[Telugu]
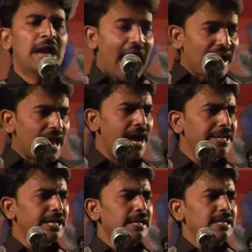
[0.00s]
అలా
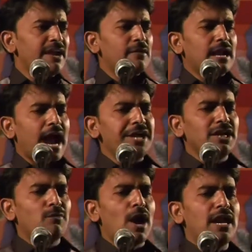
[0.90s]
అని ఏమన్నా
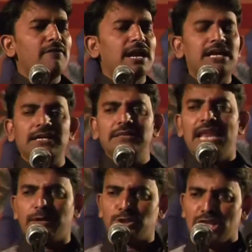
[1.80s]
అయిన వాళ్ళు ఎవరైనా
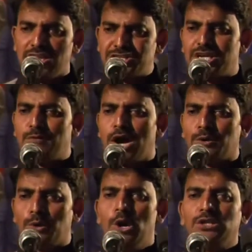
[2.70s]
లేకపోతే తెలిసిన వారు
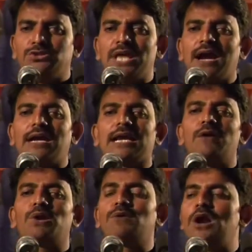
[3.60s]
దగ్గరగా
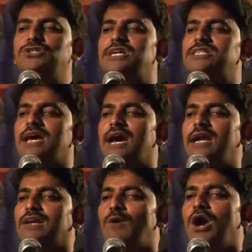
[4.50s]
ఉన్న వాళ్ళు చేశారా
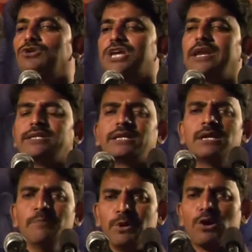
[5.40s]
అంటే వాళ్ళు చేయలేదండి
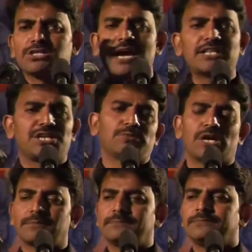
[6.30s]
మీకు ఒక సంగతి
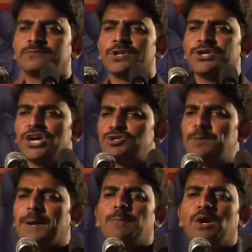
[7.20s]
చెప్తాను యేసు
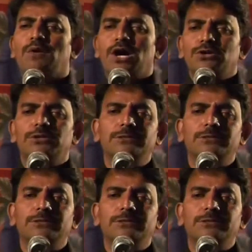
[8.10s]
ప్రభుల వారు